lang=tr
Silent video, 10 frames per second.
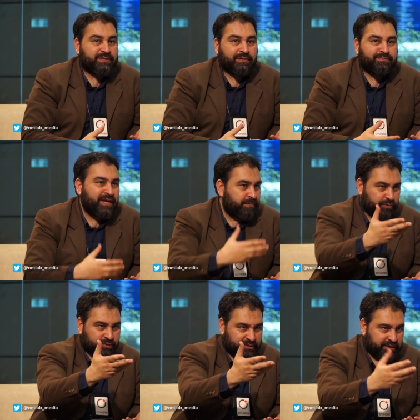mesela ne
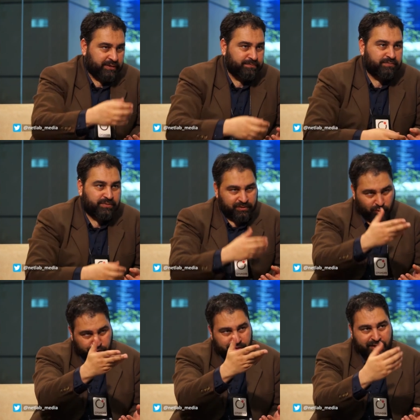yapıyoruz diyelim. İşte
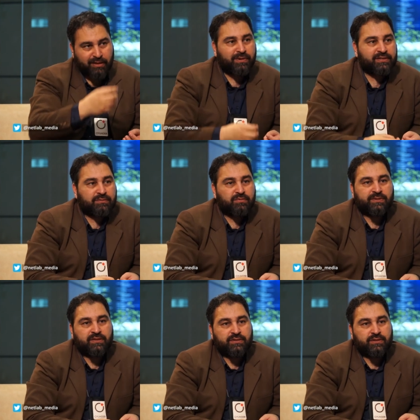oyun derden bahsetmemi
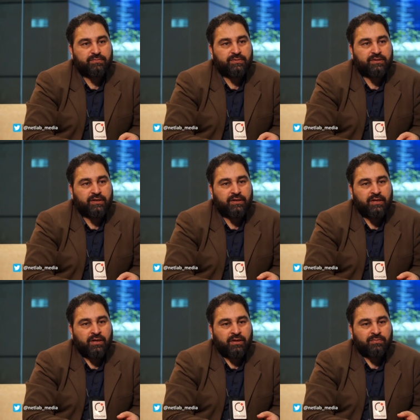istediğiniz için mesela.
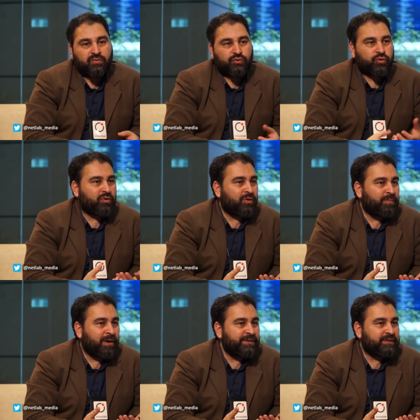Bu
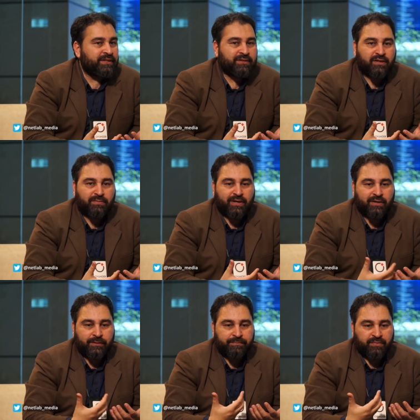çok public değildir
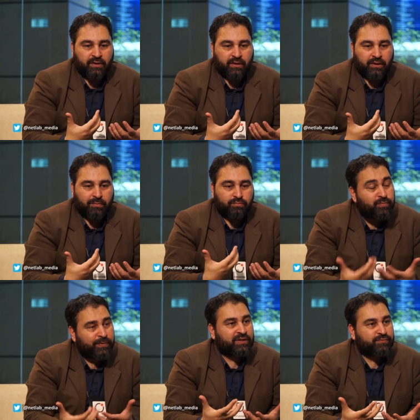ama
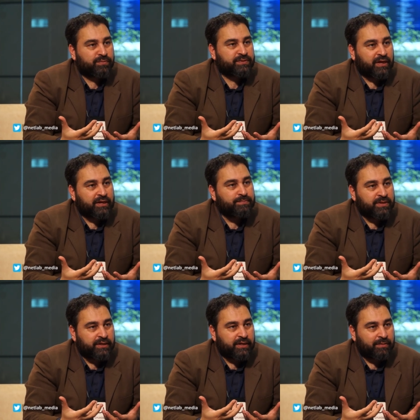bu platform
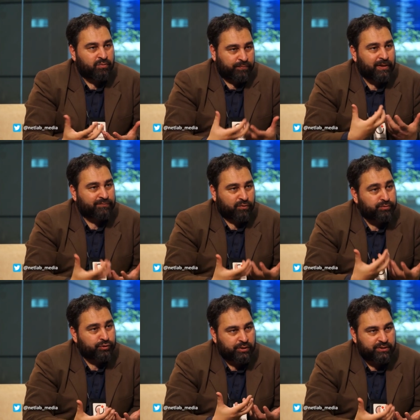sahipleriyle, bu
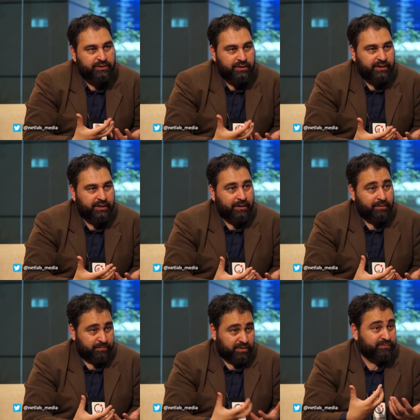platformun yöneticileriyle,
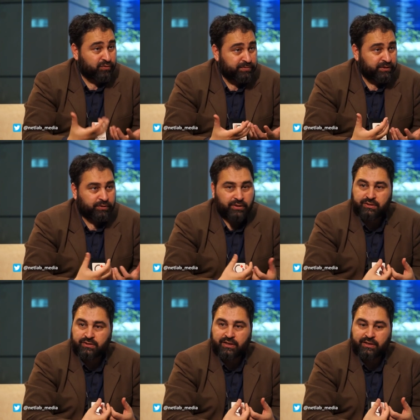platformların
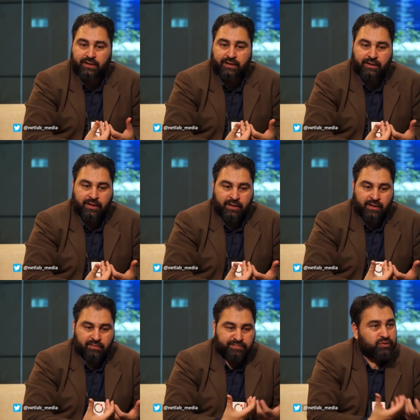yöneticileriyle
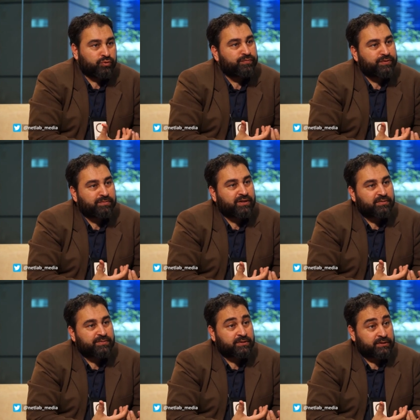biz oyun
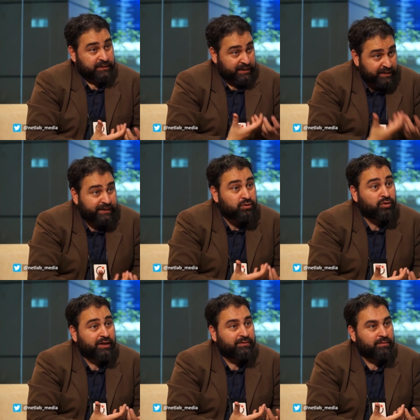firmalarımızı yetenekli
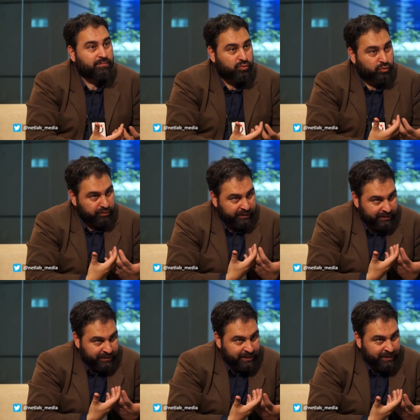olan bu konuda